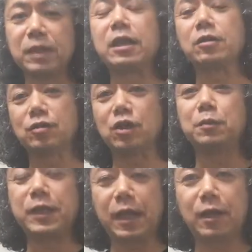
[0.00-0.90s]
また薬
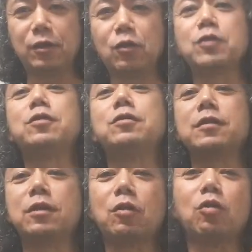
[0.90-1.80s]
指で移動するん
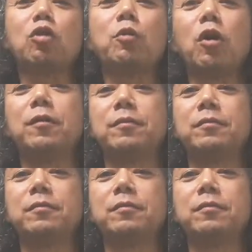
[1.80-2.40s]
ですけど、ここも、